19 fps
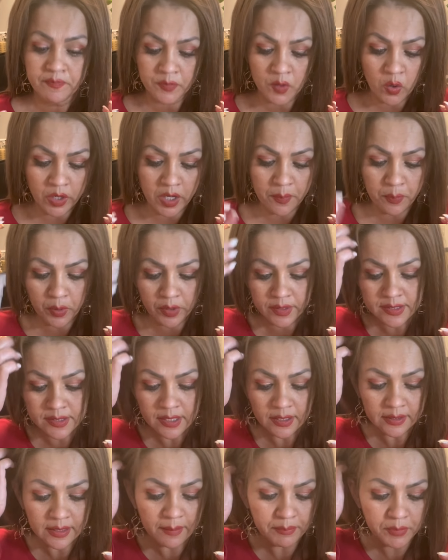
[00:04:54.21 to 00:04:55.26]
ok, puede
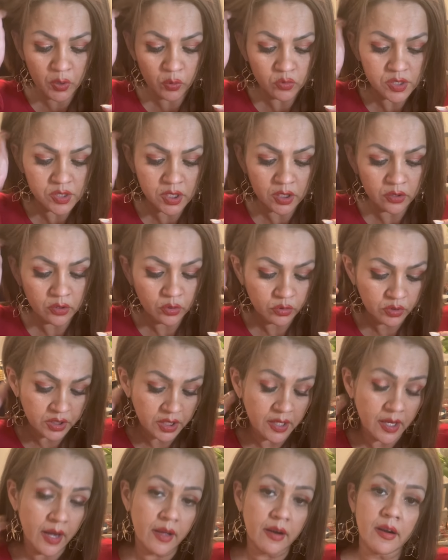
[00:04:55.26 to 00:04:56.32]
ser también un signo
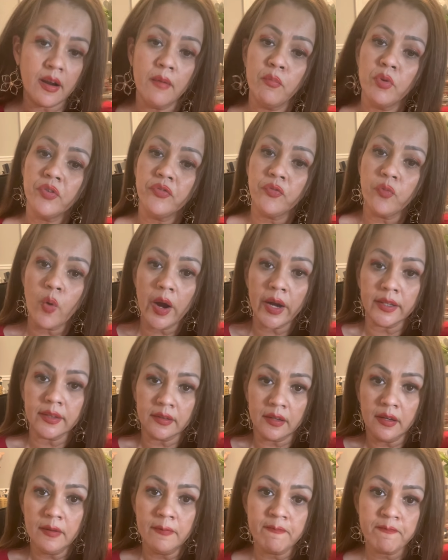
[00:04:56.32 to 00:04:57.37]
tierra muy fuerte